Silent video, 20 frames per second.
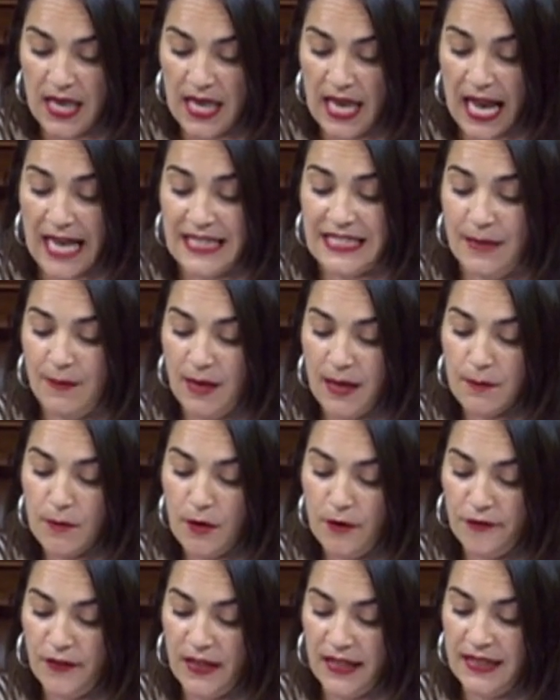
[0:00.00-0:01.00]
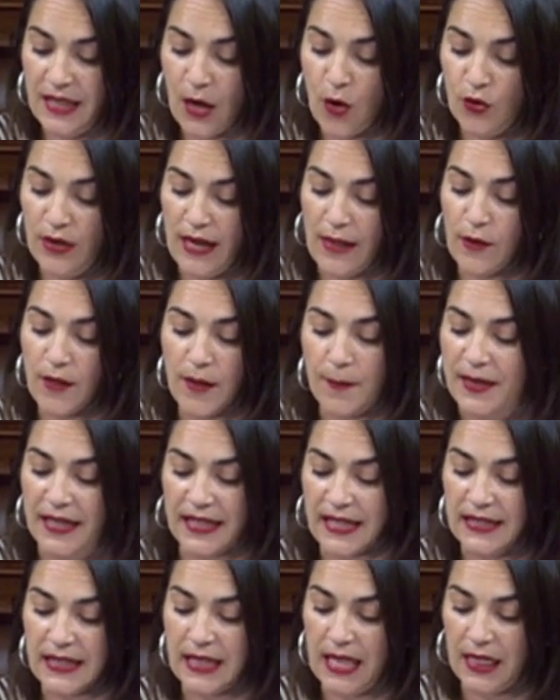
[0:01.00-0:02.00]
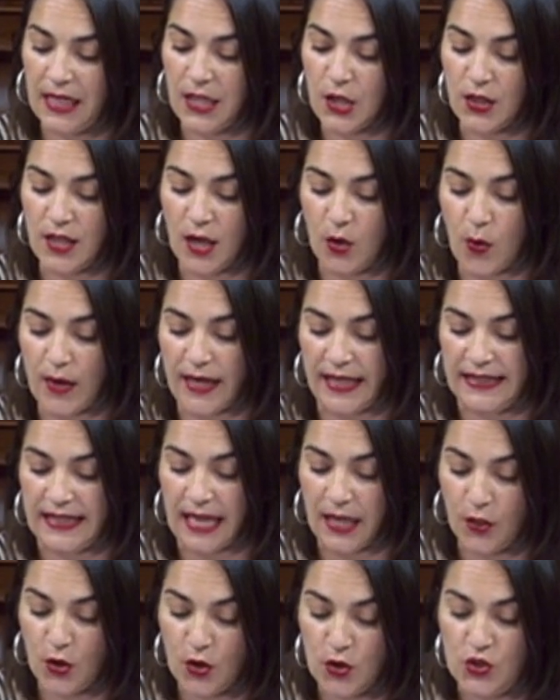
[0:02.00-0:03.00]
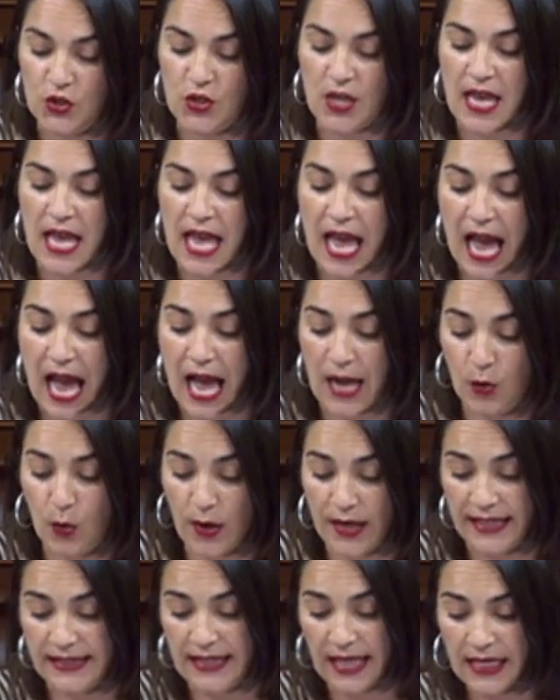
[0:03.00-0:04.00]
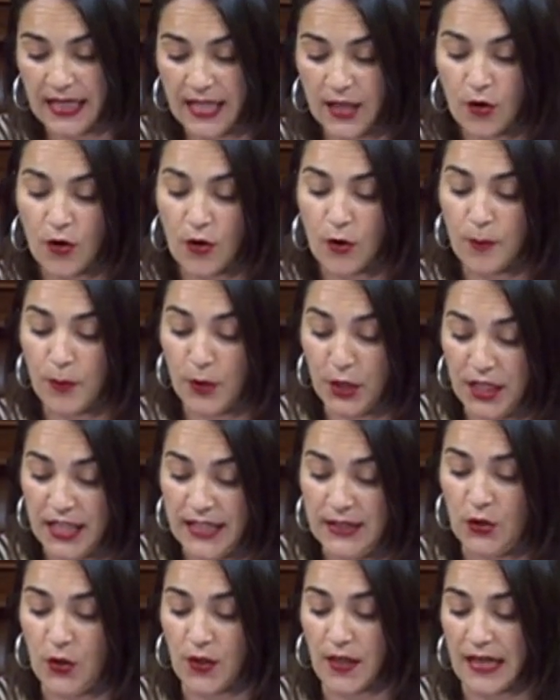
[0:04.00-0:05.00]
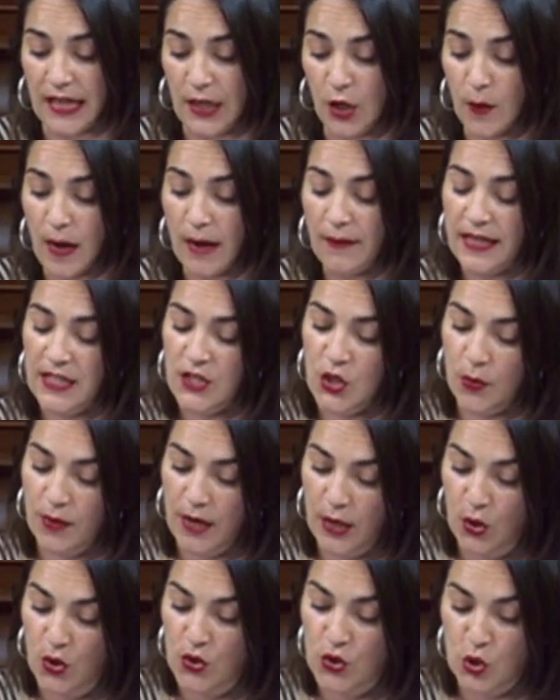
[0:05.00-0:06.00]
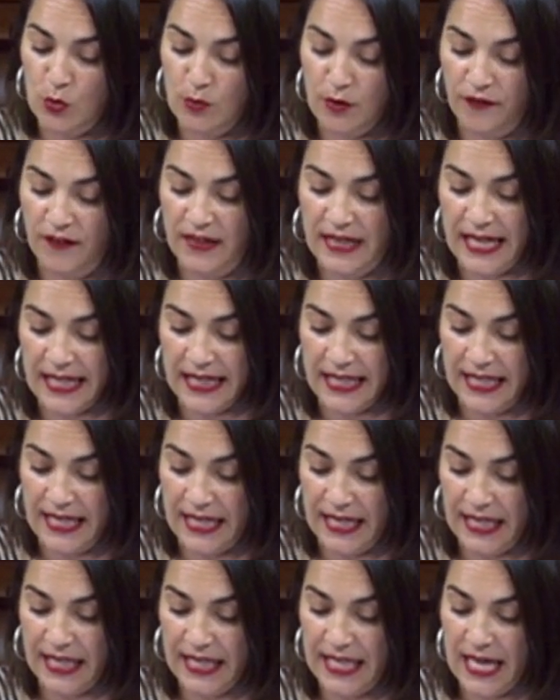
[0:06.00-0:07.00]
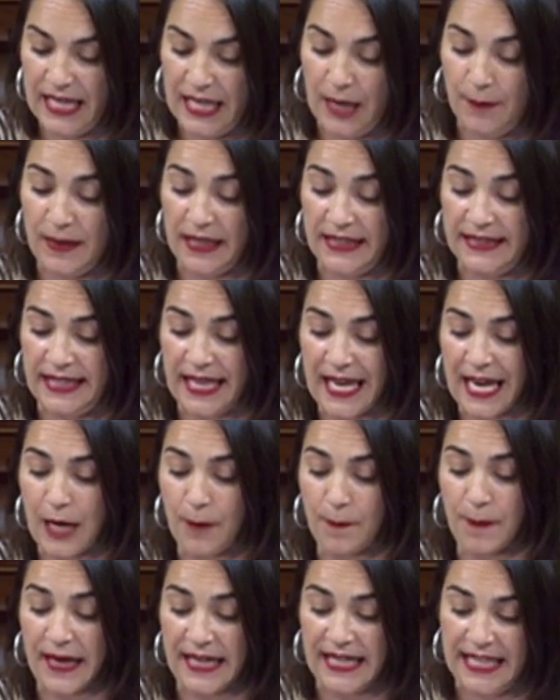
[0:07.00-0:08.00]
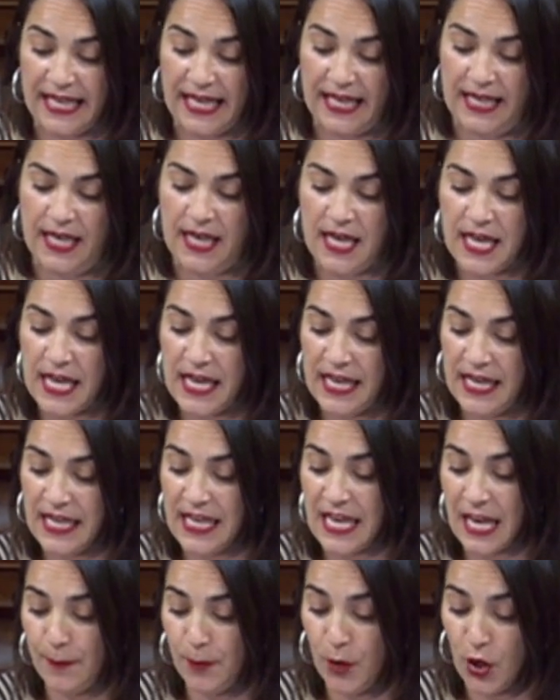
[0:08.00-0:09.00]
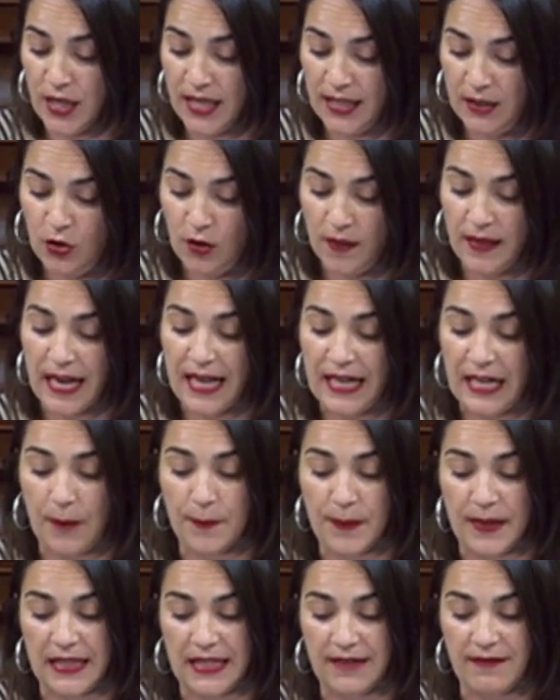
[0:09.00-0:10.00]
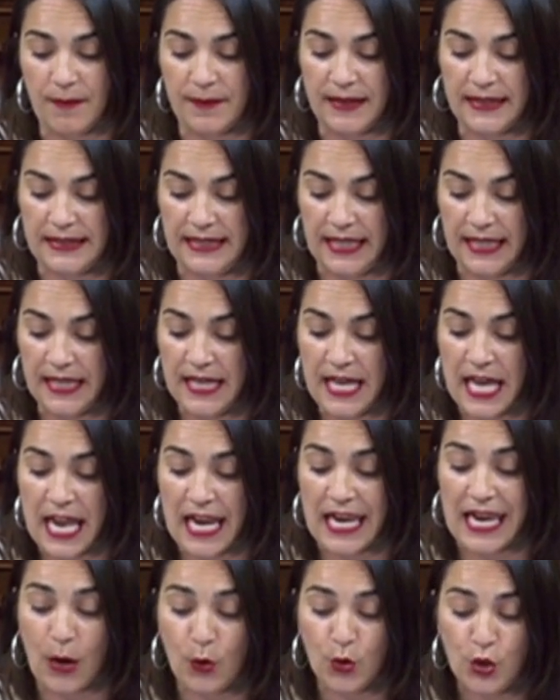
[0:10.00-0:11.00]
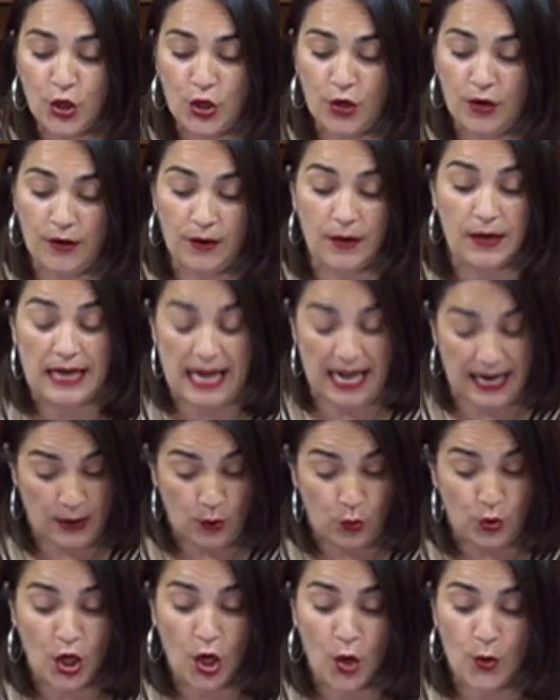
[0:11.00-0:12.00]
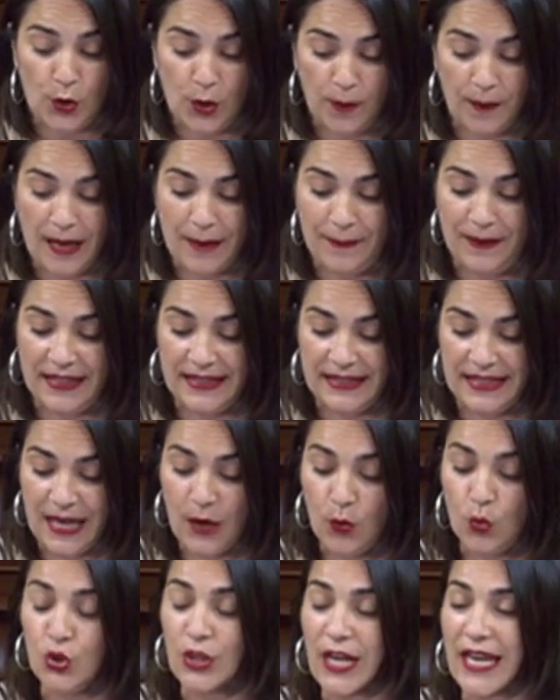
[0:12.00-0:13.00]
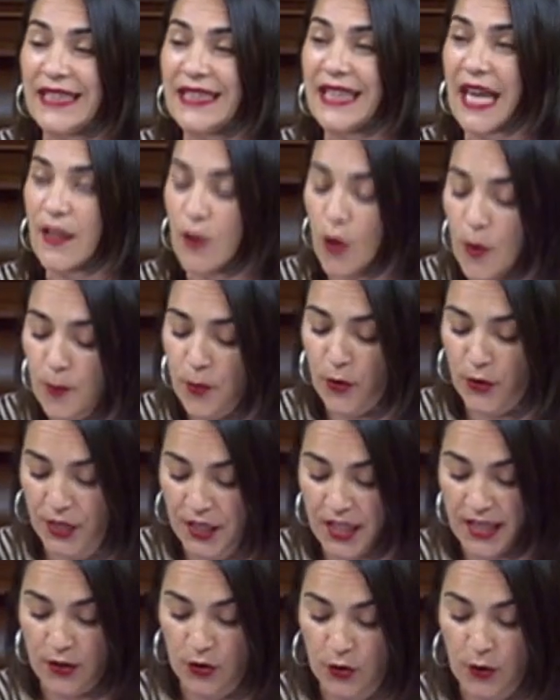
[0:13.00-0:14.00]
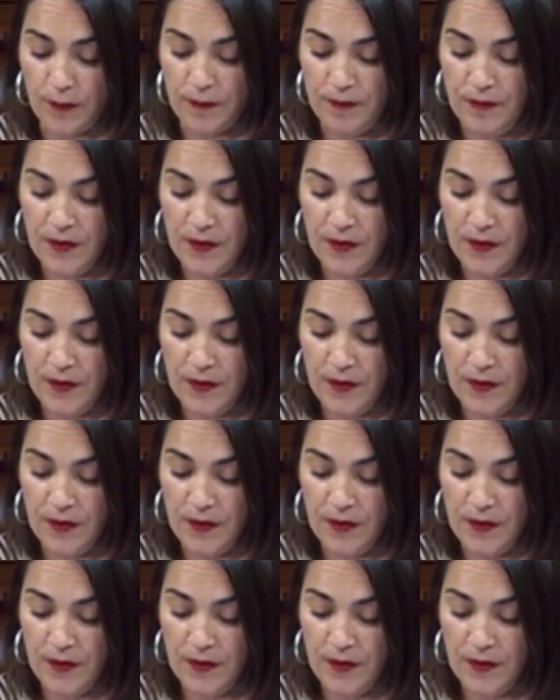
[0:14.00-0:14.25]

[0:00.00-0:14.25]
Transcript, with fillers: Asimismo, frente a un grado de penetración del 42 al 45% de renovables sobre el consumo final de energía que plantea el PENIEC y el proyecto de ley respectivamente, la Unión, Europea plantea un 32%.